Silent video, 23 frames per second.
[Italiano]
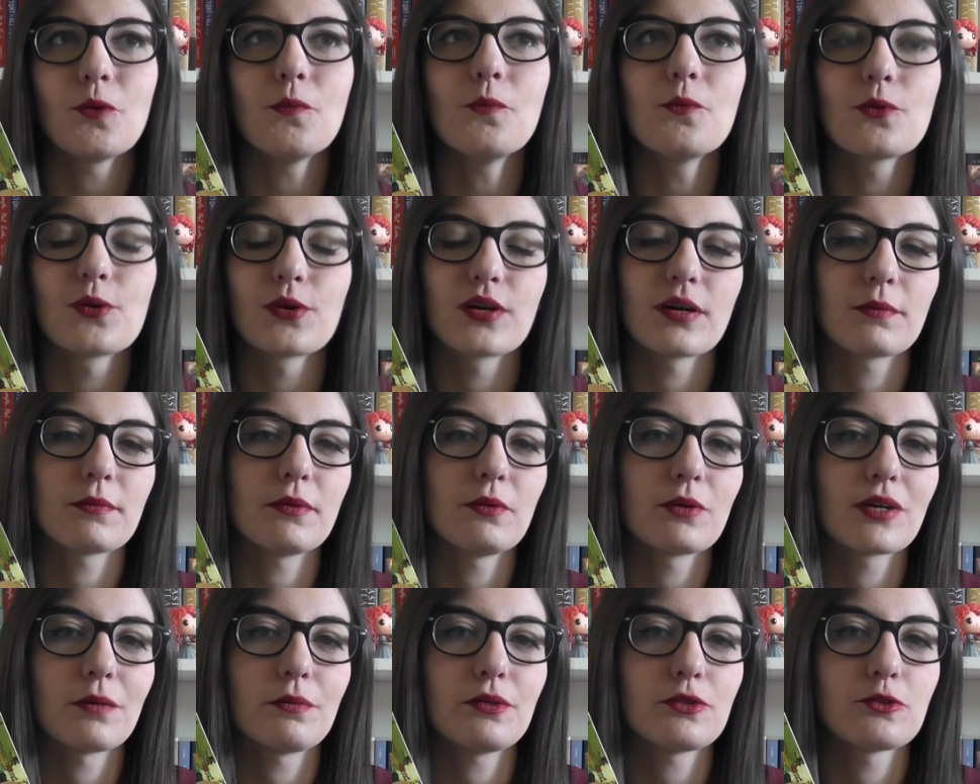comunque non
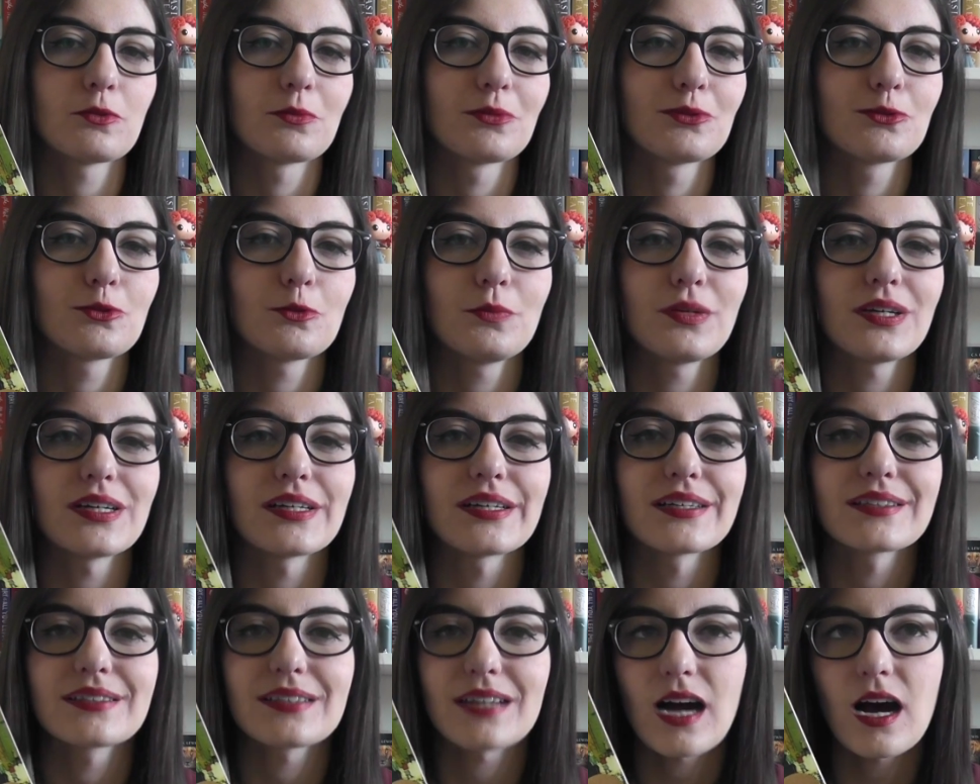abbiamo capito molto bene
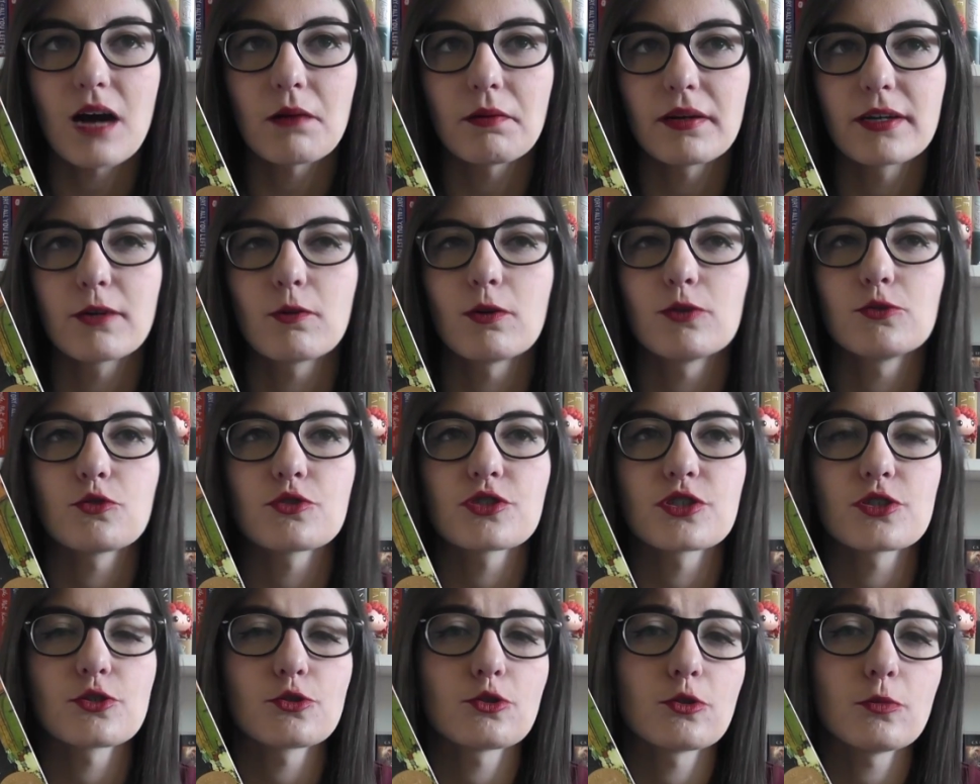la trama in quanto
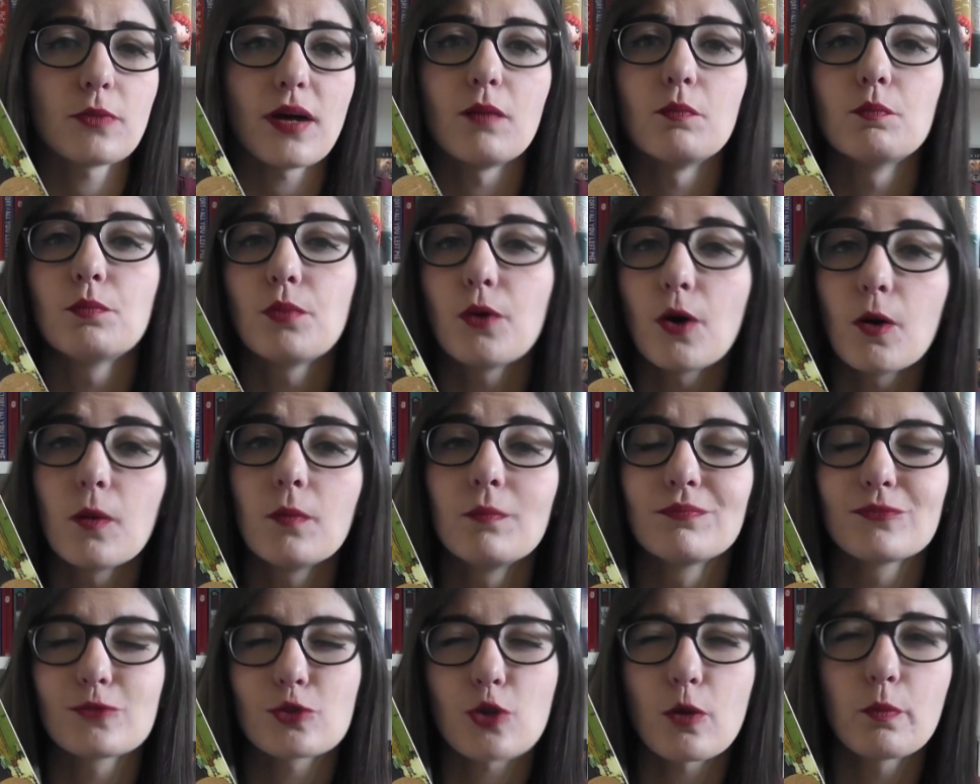secondo me è un
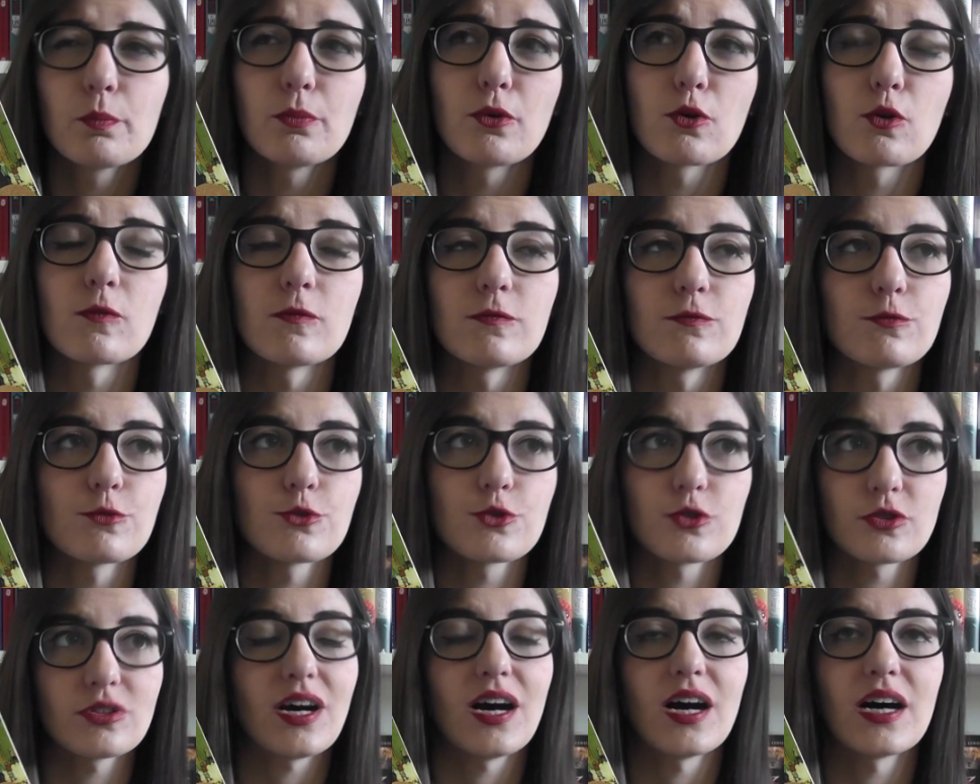po' troppo
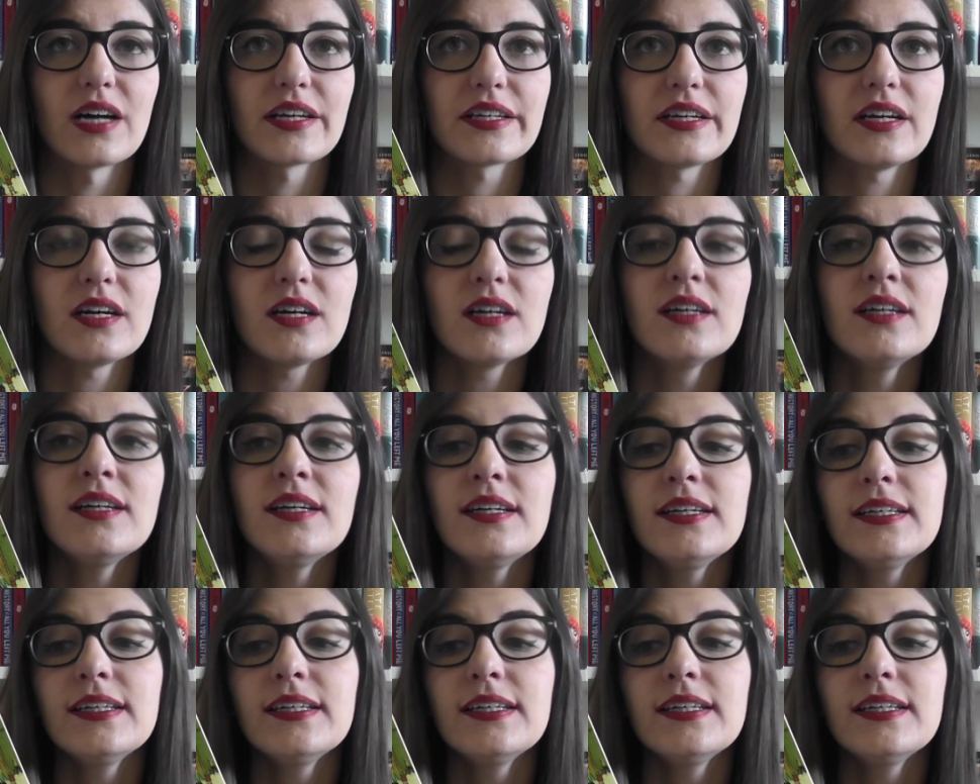confusionaria